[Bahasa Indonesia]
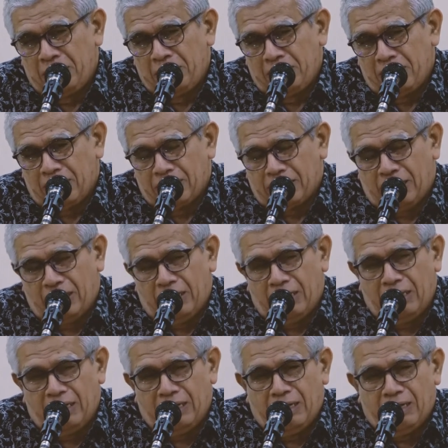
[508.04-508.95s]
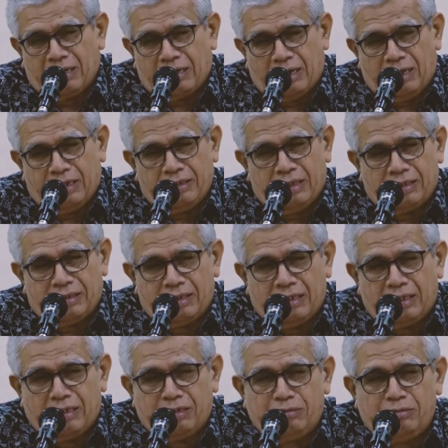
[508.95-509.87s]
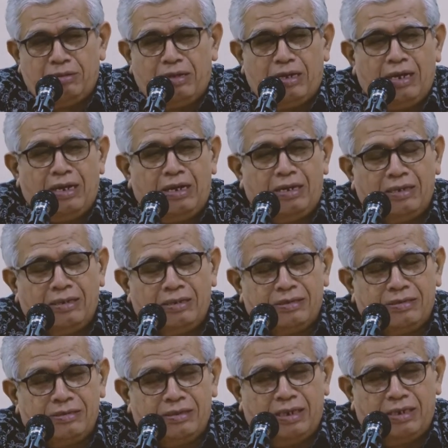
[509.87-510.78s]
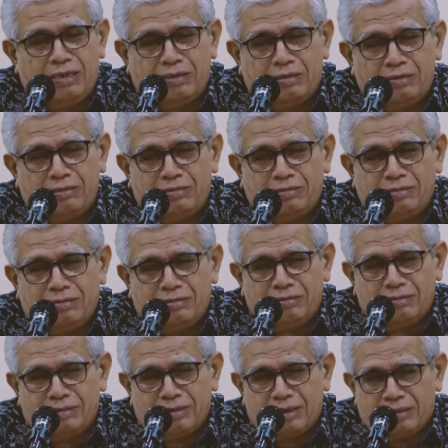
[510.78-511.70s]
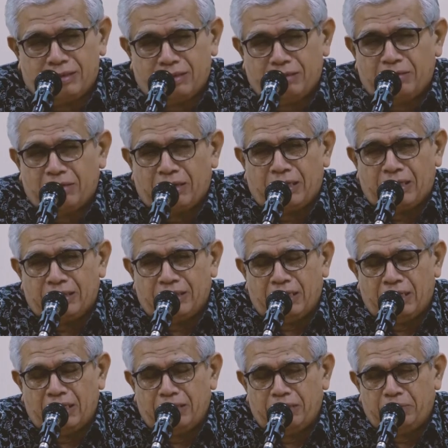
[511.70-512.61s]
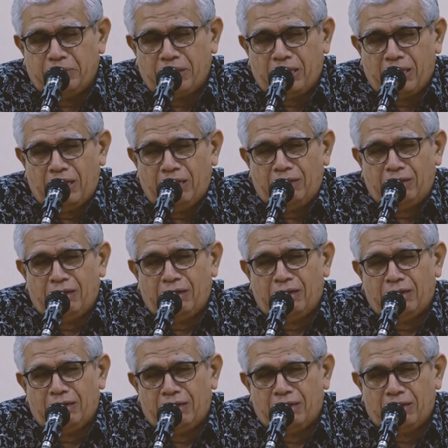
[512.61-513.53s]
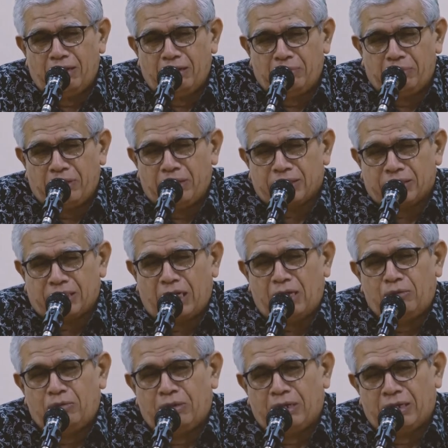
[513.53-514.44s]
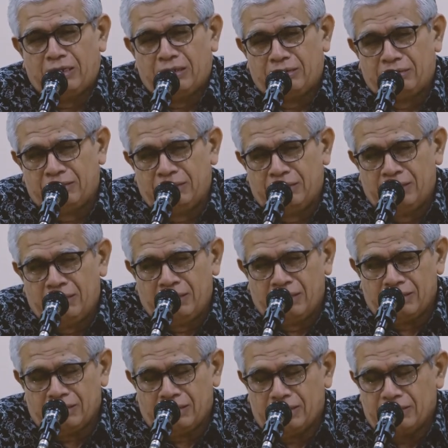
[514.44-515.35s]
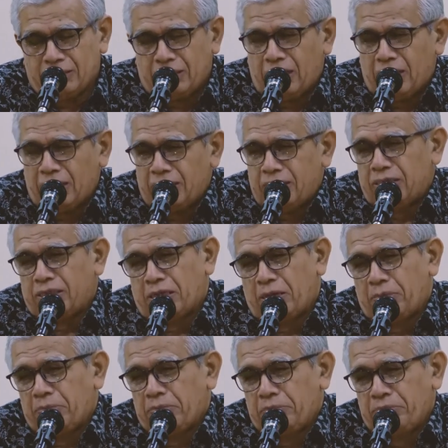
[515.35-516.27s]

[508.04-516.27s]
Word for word: Kata rakyat yang kedua yaitu seseorang yang diberi Allah pengetahuan tentang kitab